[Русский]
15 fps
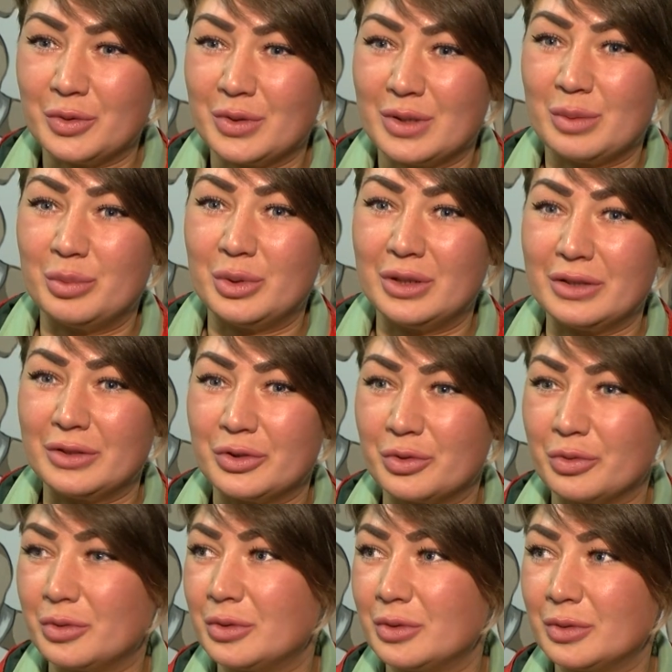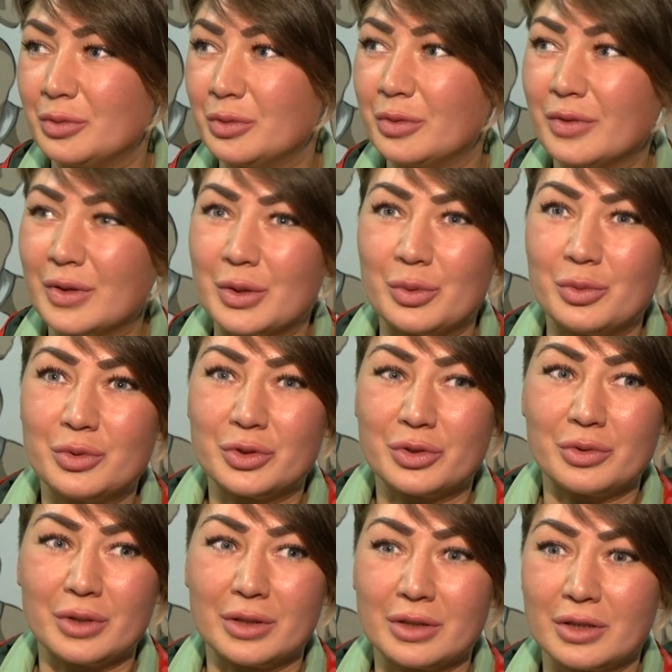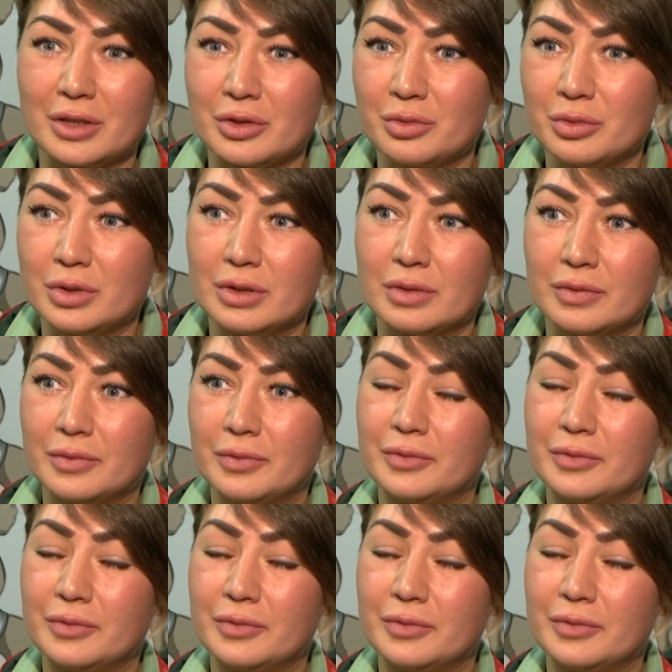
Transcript: забылось, что тут вокруг, что я нахожусь